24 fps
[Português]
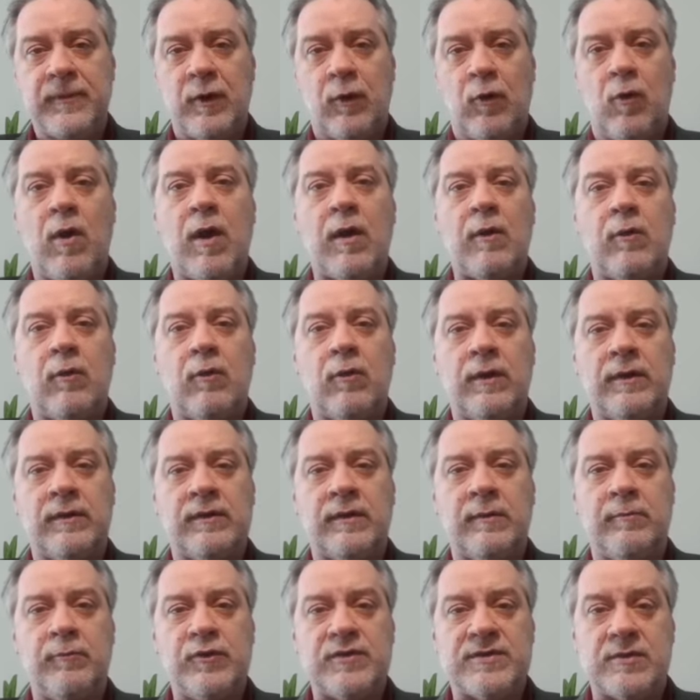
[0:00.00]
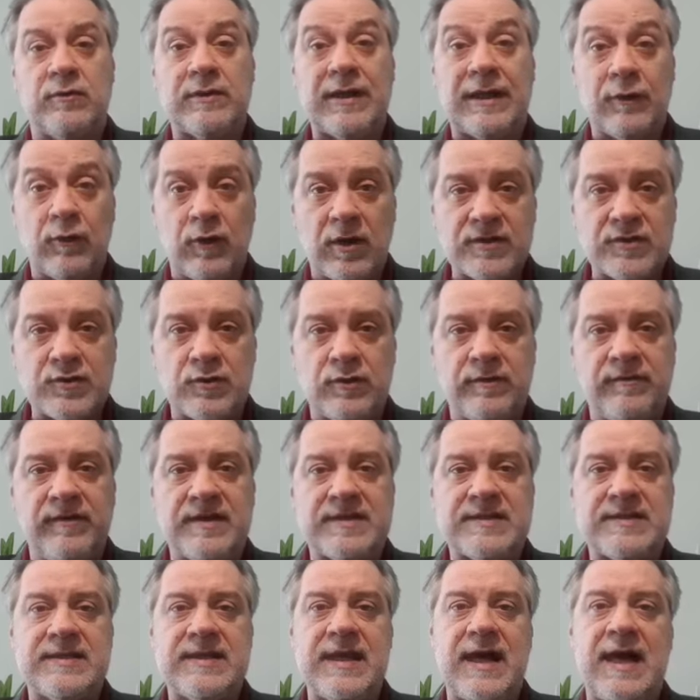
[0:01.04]
com a contribuição da nossa
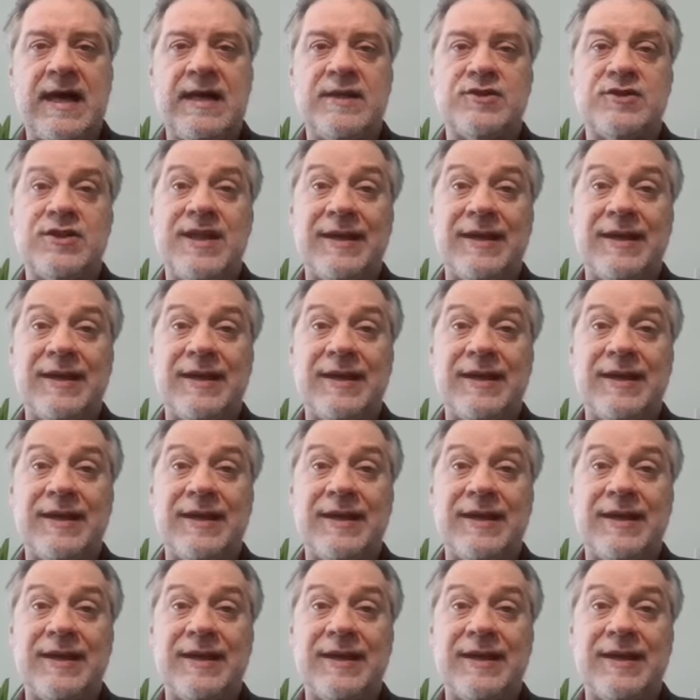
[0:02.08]
universidade,